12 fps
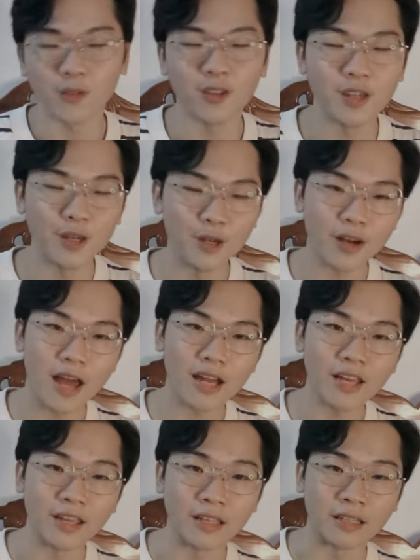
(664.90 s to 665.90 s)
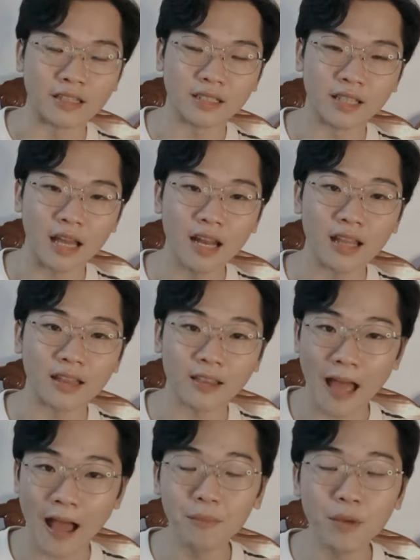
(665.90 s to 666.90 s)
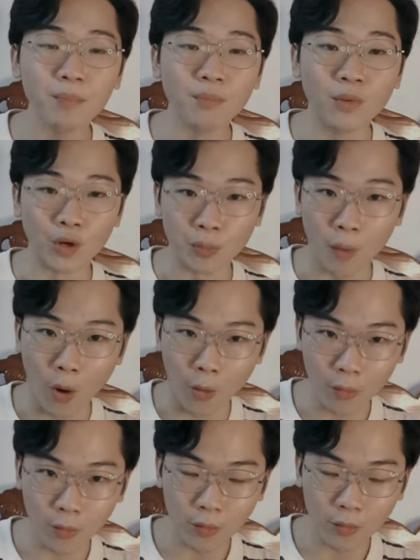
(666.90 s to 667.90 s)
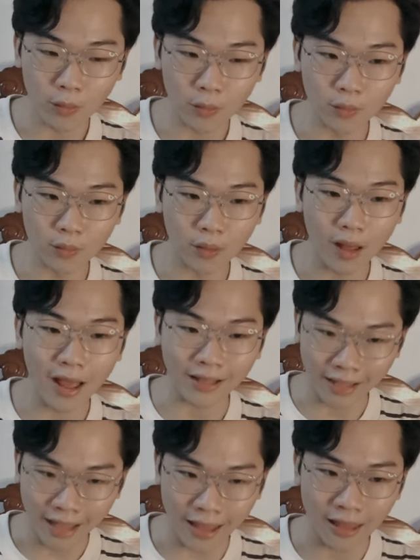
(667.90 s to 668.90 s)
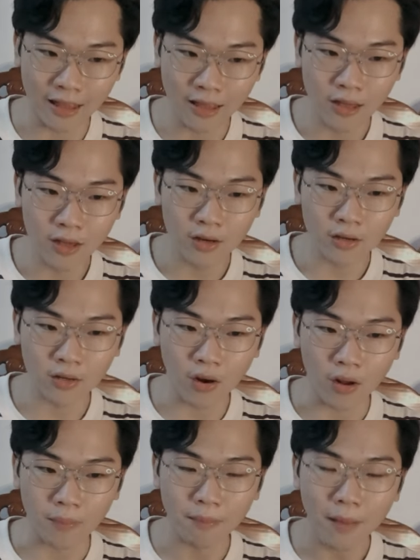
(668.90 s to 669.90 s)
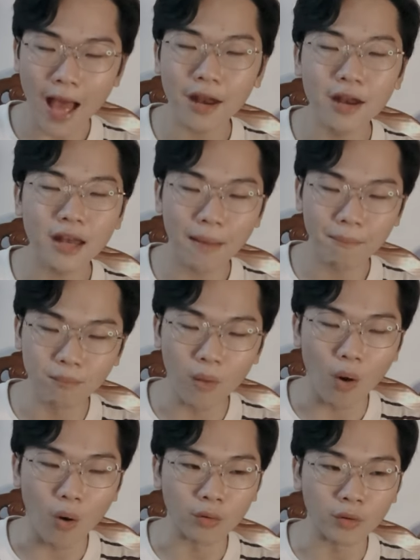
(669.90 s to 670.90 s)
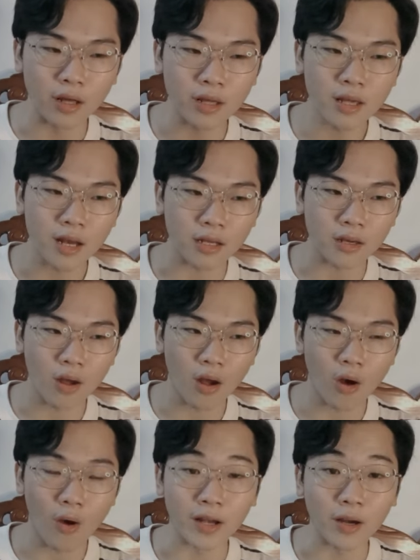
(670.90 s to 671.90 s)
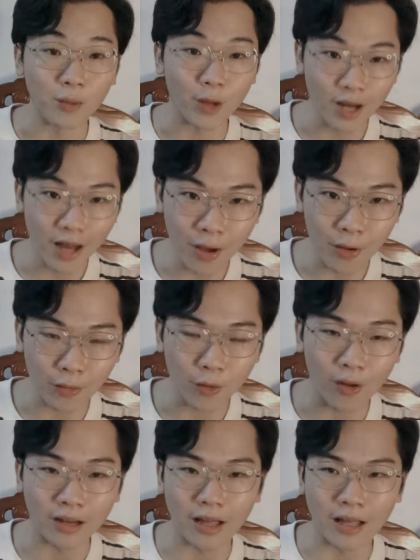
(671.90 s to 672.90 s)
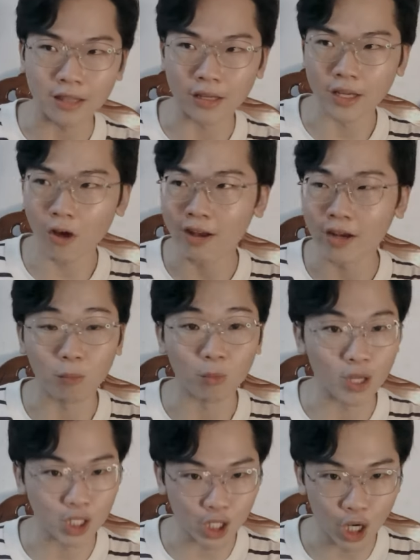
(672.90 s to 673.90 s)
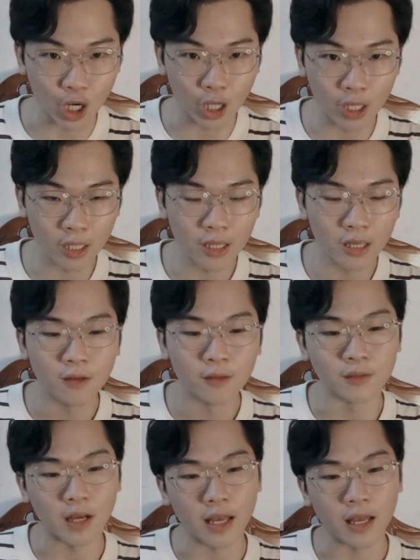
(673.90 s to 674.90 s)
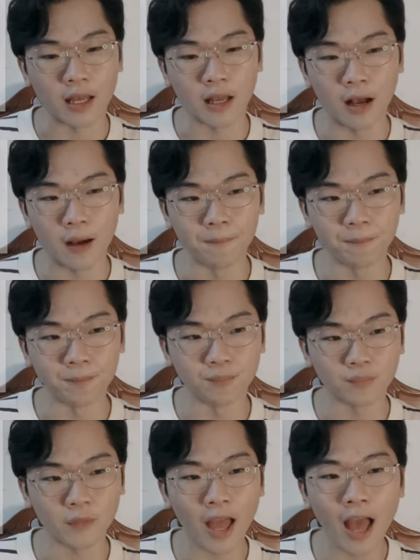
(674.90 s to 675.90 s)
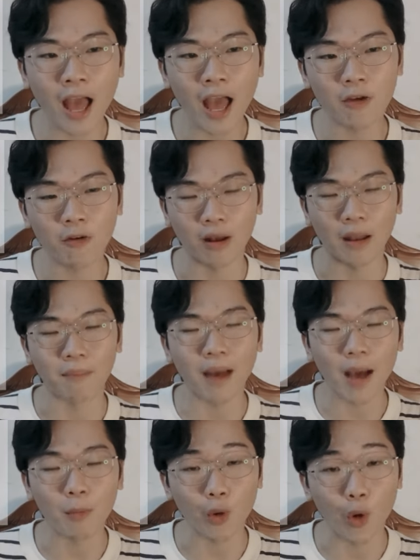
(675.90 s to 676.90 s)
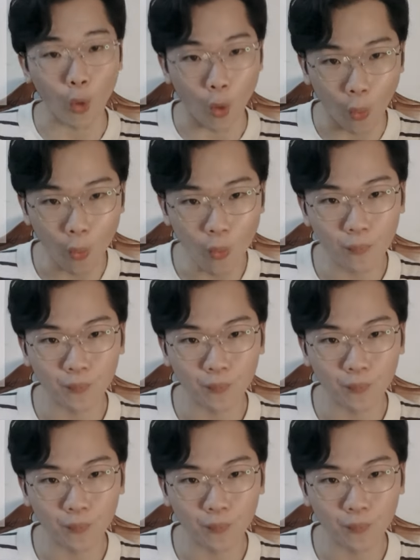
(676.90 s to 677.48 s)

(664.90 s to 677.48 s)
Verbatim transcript: Chia ra thì sẽ là 8 đến 10 bộ hàng ngày, rồi 3 đến 5 bộ để dành cho hoạt động thể thao hoặc là những cái hoạt động ngoài trời, và 2 hoặc là 3 bộ đồ ngủ,